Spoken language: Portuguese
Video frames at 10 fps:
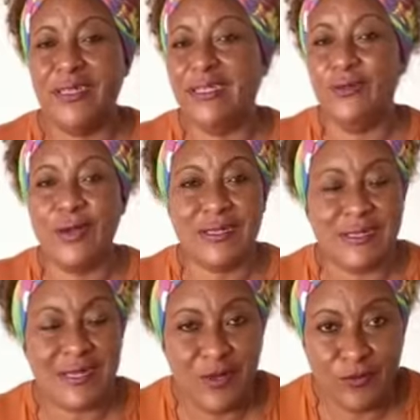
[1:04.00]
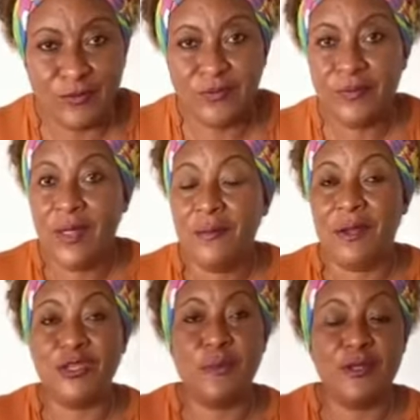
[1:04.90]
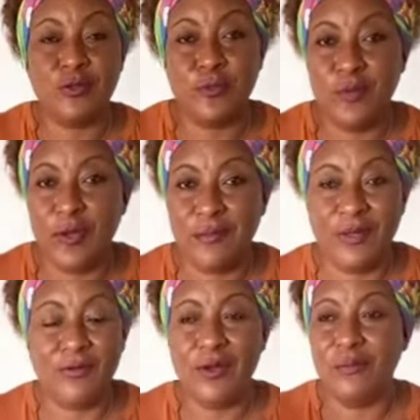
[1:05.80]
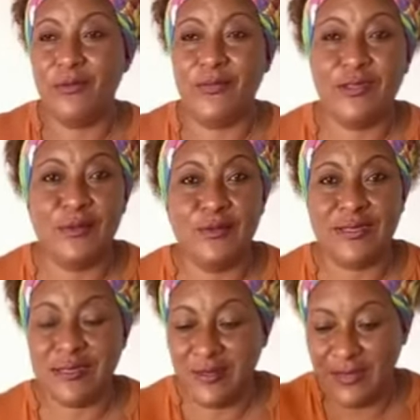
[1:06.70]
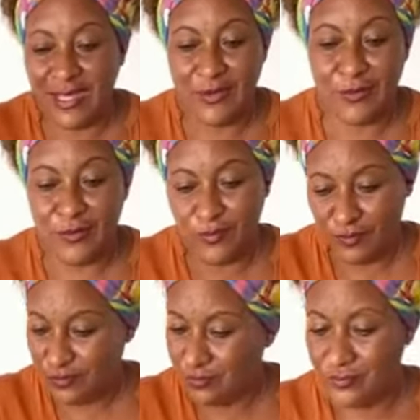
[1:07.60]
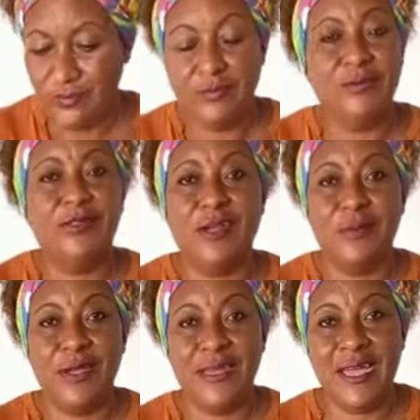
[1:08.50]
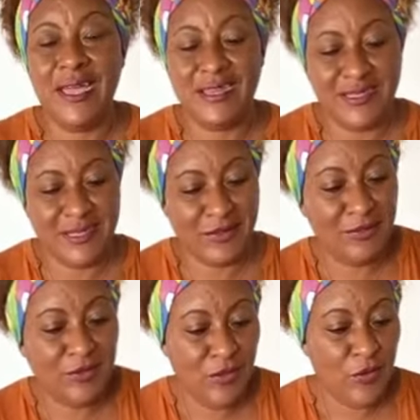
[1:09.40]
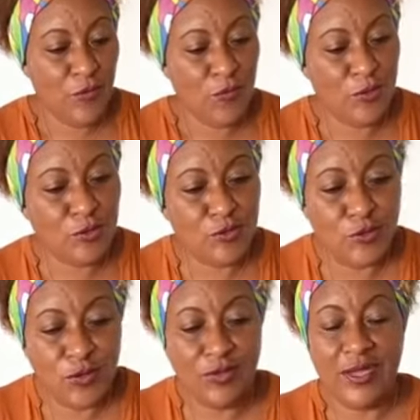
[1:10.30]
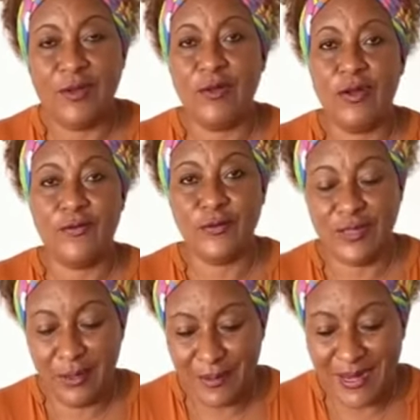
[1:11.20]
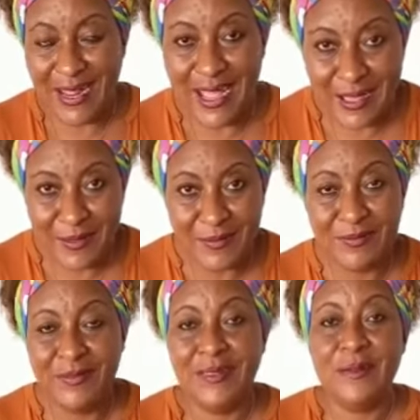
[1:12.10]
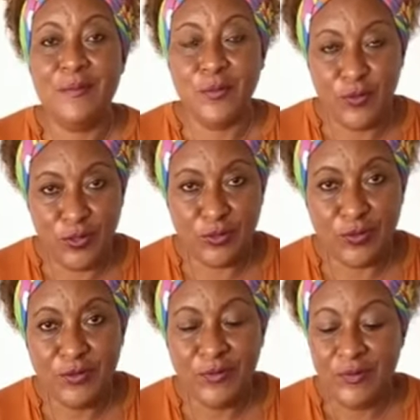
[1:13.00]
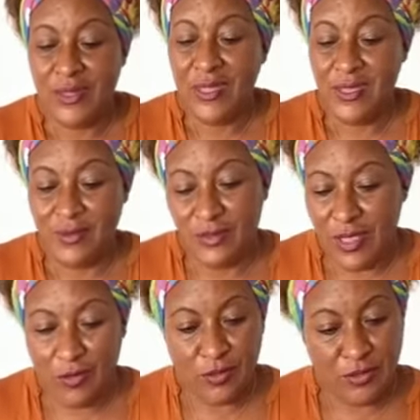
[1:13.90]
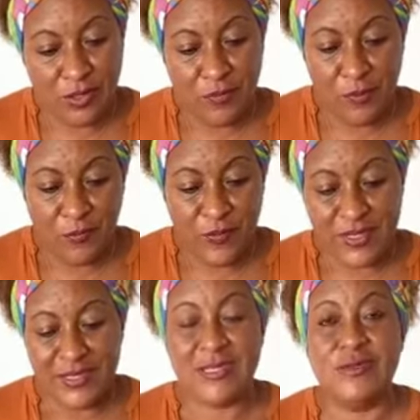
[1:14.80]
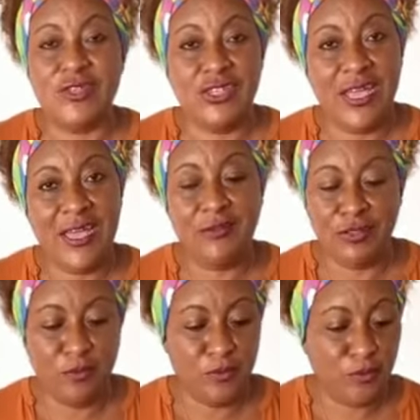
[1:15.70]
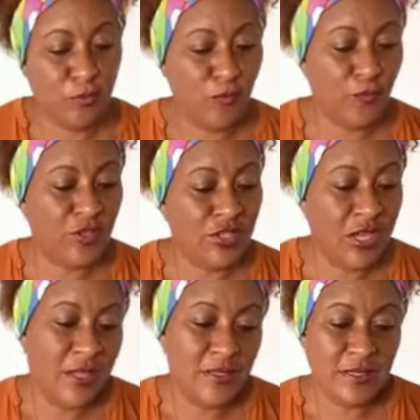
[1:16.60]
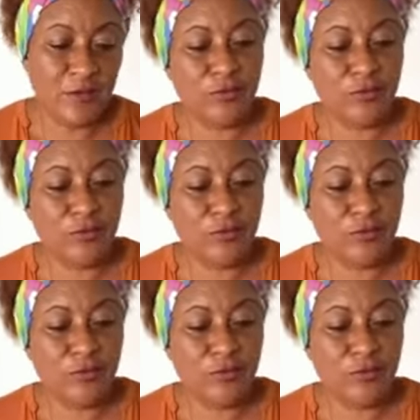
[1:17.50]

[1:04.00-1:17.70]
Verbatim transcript: em doação, mas passou para um amigo, um amigo fez uma doação e tá aí, estamos aí realizando o meu sonho e agora vou trabalhar muito e é o que eu tenho para oferecer. São chinelos, pantufas, são